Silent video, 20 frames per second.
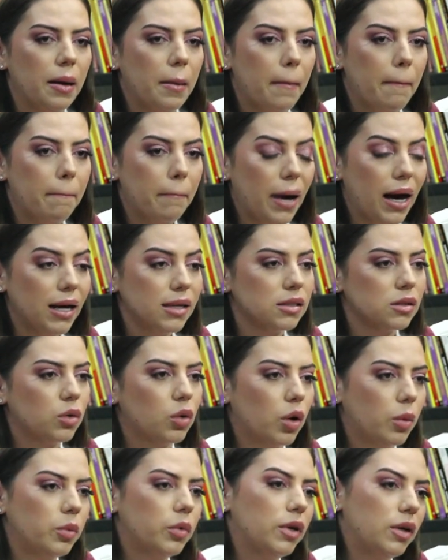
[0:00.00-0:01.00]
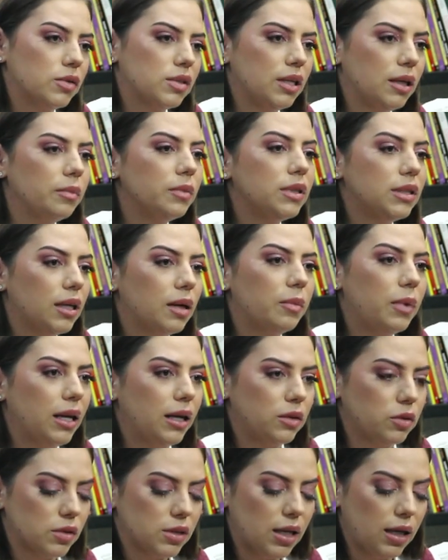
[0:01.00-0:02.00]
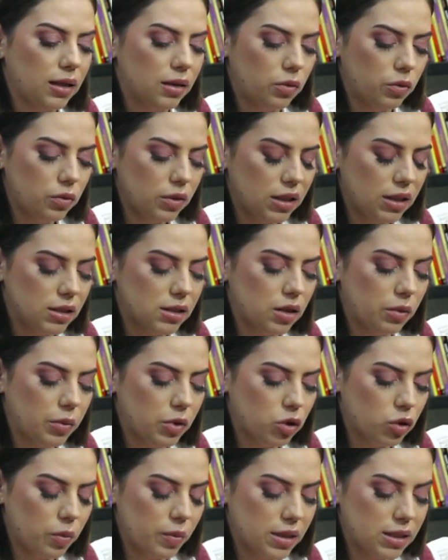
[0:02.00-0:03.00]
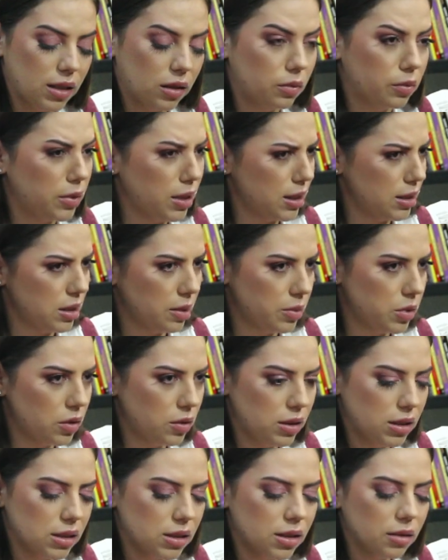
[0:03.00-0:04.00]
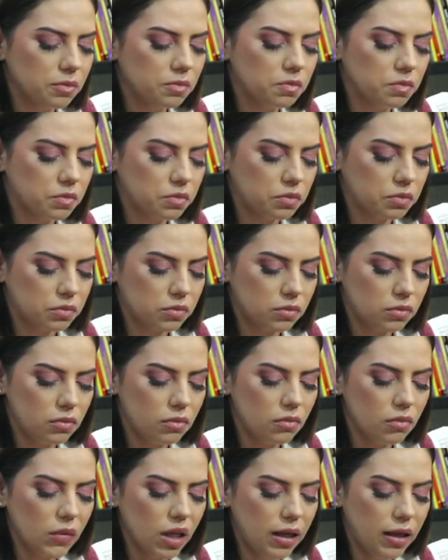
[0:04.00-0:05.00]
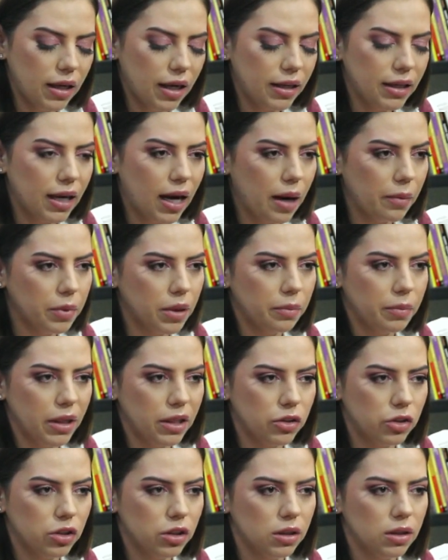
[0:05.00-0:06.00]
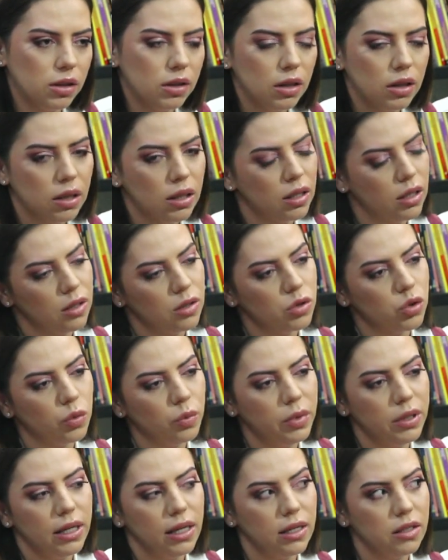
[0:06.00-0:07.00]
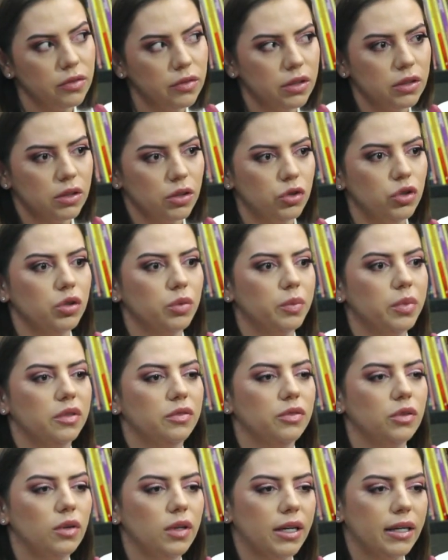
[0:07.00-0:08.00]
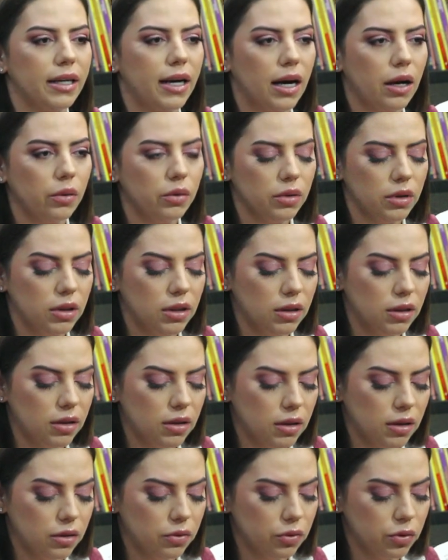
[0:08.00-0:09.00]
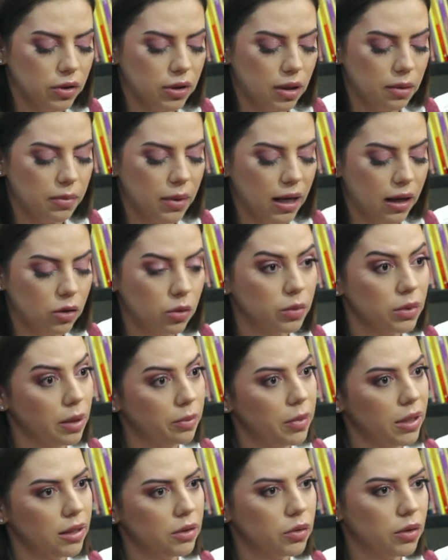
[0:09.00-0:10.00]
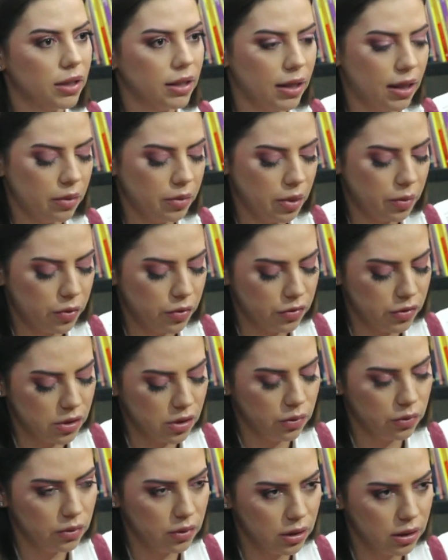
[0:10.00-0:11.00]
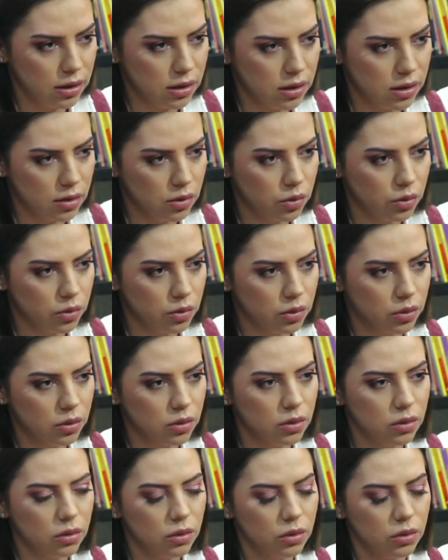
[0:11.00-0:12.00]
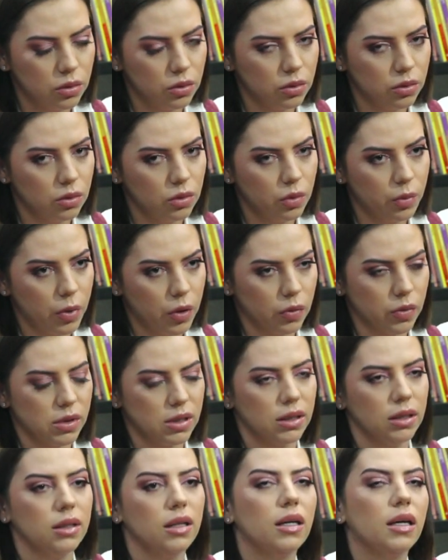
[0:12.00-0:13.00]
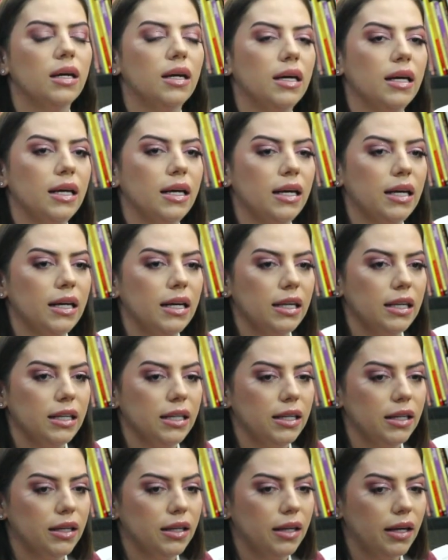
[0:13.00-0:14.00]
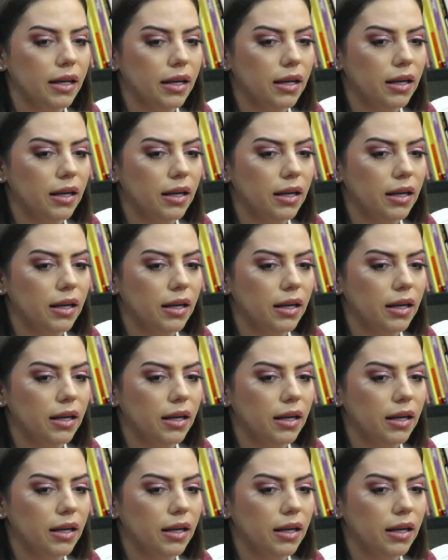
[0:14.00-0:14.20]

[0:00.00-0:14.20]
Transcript: Mas como eu sempre trabalhei no salão, inicialmente comecei como recepcionista. E aí, rapidamente, Subi, eles viram que eu tinha um perfil legal e, e fui trabalhar como depiladora, que era a minha profissão antes do, do, do bronze. E